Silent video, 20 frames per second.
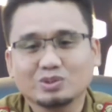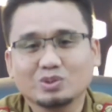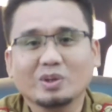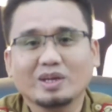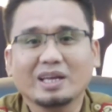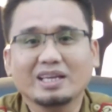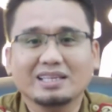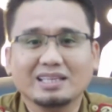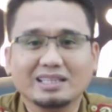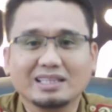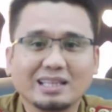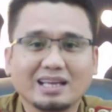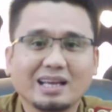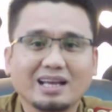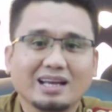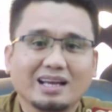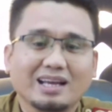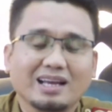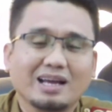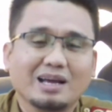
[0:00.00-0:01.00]
sungai
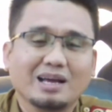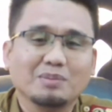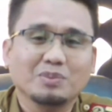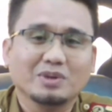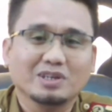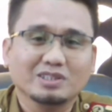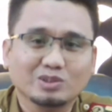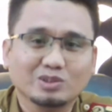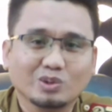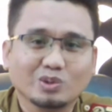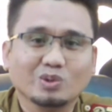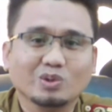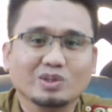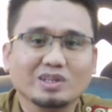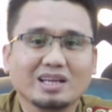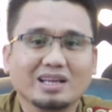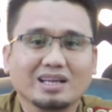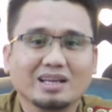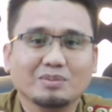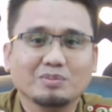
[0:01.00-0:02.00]
kita hampir
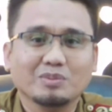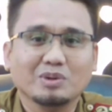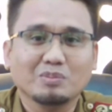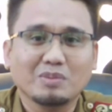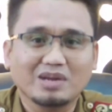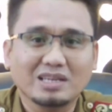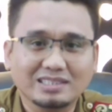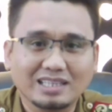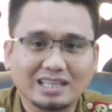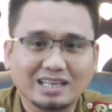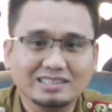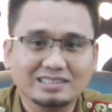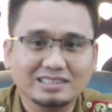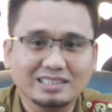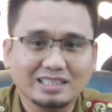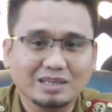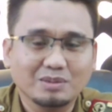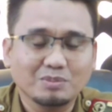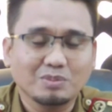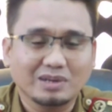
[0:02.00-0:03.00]
seluruhnya bermasalah
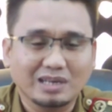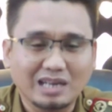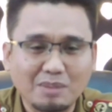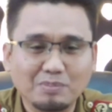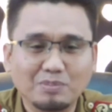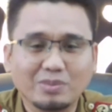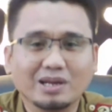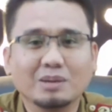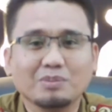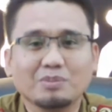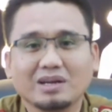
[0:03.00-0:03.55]
sehingga berdampak